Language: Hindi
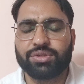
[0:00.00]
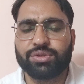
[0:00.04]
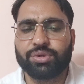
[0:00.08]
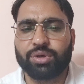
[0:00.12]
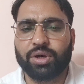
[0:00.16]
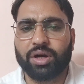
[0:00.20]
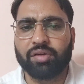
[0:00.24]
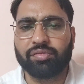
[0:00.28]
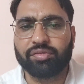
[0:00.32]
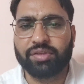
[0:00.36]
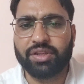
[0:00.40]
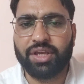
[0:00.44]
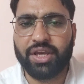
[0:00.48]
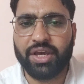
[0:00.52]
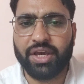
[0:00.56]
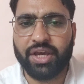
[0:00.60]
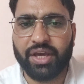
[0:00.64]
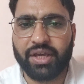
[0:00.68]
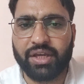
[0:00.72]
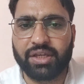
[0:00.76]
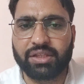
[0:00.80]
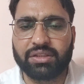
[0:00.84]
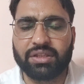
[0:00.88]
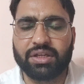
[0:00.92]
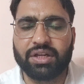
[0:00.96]
जो अवधि
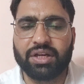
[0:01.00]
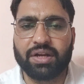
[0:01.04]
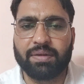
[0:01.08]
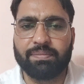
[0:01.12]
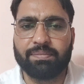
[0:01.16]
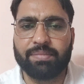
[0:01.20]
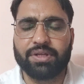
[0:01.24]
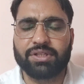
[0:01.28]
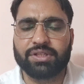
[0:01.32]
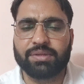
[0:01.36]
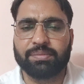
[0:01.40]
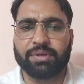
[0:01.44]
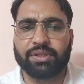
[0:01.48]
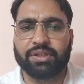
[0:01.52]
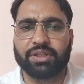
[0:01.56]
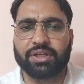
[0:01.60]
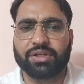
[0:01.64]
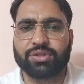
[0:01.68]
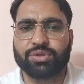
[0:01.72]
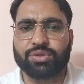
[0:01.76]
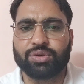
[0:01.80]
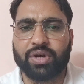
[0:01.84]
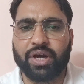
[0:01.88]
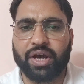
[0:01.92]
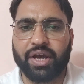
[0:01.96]
है कितने लंबे समय
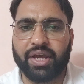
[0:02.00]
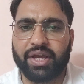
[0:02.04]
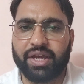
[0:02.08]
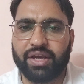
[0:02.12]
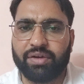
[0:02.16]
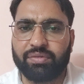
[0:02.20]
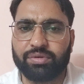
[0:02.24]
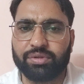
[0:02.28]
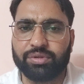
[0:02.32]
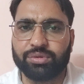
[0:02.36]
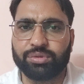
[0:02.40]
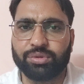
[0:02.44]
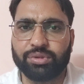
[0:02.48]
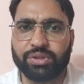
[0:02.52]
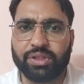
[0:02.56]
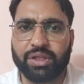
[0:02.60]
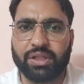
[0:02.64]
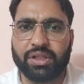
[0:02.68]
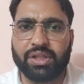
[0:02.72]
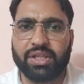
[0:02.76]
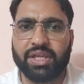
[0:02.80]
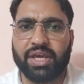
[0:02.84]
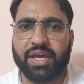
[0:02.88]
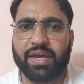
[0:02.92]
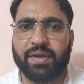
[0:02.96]
तक जो गाय है वो दूध
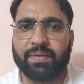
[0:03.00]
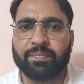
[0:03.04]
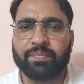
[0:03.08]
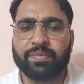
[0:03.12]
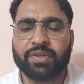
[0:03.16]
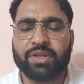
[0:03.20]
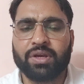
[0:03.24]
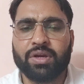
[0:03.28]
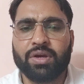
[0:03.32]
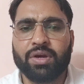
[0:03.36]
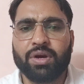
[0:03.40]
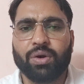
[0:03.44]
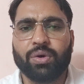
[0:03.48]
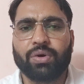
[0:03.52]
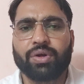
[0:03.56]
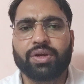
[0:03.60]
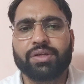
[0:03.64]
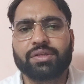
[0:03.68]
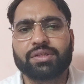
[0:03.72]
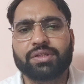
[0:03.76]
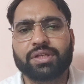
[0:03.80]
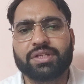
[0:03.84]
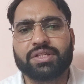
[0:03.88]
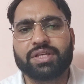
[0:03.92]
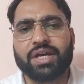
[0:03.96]
देती है
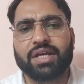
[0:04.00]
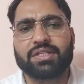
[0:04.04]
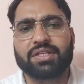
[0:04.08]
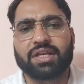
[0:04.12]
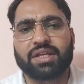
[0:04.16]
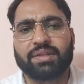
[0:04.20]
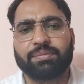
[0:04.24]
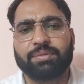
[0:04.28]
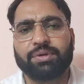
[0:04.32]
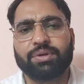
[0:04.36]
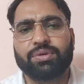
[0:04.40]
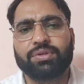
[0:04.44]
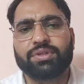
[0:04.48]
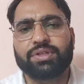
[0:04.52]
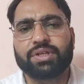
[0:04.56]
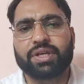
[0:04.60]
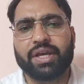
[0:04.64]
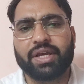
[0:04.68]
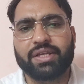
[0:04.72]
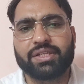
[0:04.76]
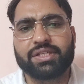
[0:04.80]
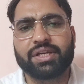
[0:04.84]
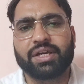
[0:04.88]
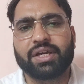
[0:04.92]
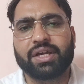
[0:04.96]
और इसके साथ साथ में
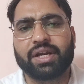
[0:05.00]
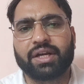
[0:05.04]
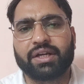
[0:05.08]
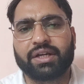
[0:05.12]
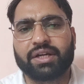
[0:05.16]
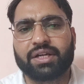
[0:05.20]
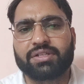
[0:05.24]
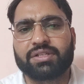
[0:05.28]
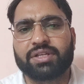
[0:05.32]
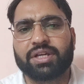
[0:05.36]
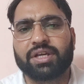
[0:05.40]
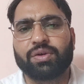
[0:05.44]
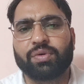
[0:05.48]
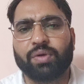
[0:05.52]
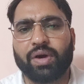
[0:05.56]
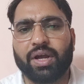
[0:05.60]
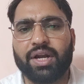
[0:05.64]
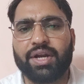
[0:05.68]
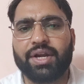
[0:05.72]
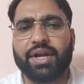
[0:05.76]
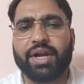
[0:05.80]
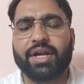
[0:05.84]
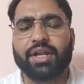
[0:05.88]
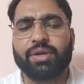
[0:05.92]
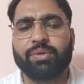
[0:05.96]
कुछ ऐसे करैक्टर्स हैं
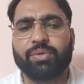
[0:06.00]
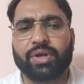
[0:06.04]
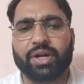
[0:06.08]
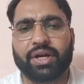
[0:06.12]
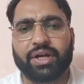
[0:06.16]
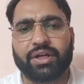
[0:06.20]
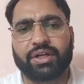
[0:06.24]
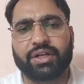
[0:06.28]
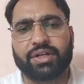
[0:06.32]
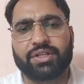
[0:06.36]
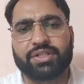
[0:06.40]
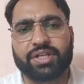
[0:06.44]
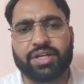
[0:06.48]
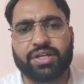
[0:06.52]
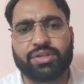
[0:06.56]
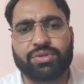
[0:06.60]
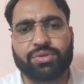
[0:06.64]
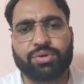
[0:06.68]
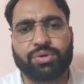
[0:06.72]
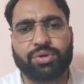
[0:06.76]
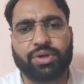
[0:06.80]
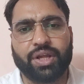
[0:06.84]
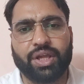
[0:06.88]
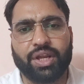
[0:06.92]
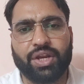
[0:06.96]
क्वालिटेटिव करैक्टर्स हैं
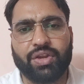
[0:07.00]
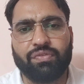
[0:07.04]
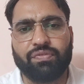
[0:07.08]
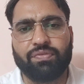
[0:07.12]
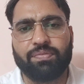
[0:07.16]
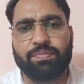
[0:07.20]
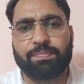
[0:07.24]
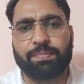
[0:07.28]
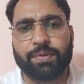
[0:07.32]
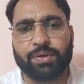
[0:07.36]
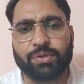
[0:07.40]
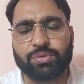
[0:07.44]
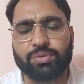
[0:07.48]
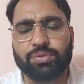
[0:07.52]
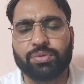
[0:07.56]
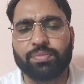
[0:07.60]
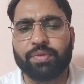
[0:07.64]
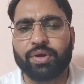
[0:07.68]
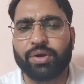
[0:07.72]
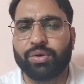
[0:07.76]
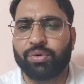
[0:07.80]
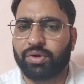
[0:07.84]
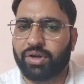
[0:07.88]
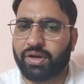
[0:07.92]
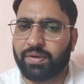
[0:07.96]
जो डेयरी पशु
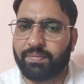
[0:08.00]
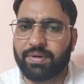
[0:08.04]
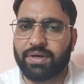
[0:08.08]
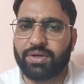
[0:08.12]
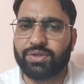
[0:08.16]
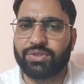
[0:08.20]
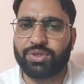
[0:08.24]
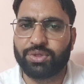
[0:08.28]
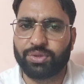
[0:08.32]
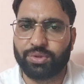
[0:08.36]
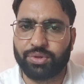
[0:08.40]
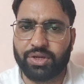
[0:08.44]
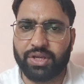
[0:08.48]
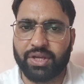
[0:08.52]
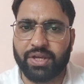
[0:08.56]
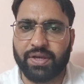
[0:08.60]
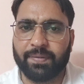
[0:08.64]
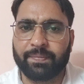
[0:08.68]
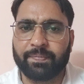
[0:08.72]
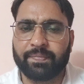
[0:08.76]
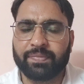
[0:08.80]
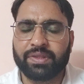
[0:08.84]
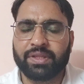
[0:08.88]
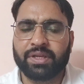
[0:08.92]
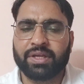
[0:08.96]
में होना बहुत ज़रूरी
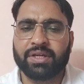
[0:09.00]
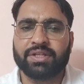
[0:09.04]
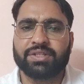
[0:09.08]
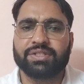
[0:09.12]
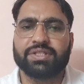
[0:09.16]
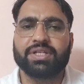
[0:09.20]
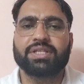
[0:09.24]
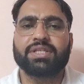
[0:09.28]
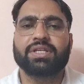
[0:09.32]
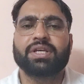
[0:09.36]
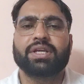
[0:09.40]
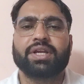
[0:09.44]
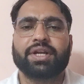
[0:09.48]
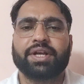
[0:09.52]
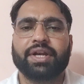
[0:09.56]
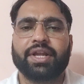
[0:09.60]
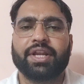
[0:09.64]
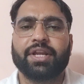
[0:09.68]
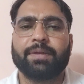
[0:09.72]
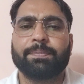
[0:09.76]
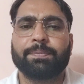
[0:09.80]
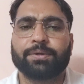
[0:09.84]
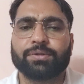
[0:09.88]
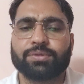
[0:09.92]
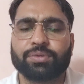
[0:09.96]
है जैसे कि
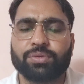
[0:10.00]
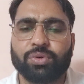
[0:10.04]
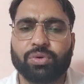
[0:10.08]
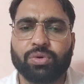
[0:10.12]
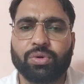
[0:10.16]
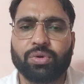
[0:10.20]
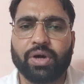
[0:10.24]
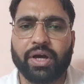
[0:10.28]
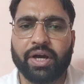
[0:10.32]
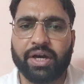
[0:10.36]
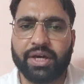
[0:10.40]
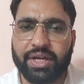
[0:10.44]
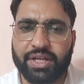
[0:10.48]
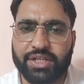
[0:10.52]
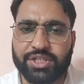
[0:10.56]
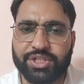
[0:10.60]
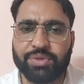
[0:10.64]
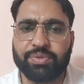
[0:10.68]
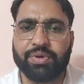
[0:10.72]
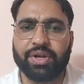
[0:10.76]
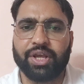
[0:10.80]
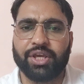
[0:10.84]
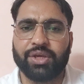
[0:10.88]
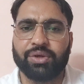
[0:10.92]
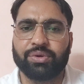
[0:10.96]
डेयरी पशु को
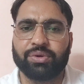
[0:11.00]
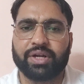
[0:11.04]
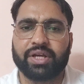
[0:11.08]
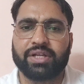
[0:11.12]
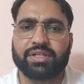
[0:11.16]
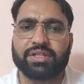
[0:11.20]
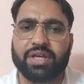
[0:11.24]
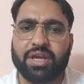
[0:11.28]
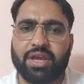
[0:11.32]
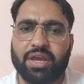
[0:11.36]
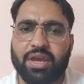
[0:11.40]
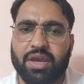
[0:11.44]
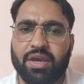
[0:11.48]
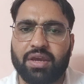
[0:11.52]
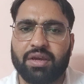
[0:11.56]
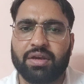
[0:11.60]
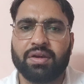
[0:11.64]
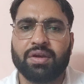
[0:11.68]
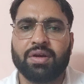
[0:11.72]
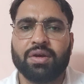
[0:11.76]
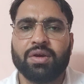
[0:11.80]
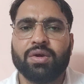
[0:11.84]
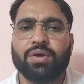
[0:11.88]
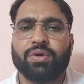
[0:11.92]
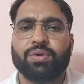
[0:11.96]
अग्रेसिव नहीं होना चाहिए
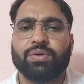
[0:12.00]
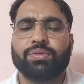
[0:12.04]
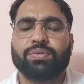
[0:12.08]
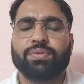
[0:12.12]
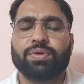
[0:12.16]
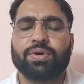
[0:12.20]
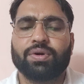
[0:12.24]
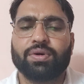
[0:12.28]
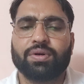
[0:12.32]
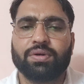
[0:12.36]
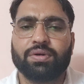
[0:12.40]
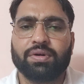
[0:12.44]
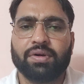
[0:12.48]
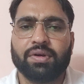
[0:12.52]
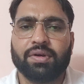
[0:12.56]
वो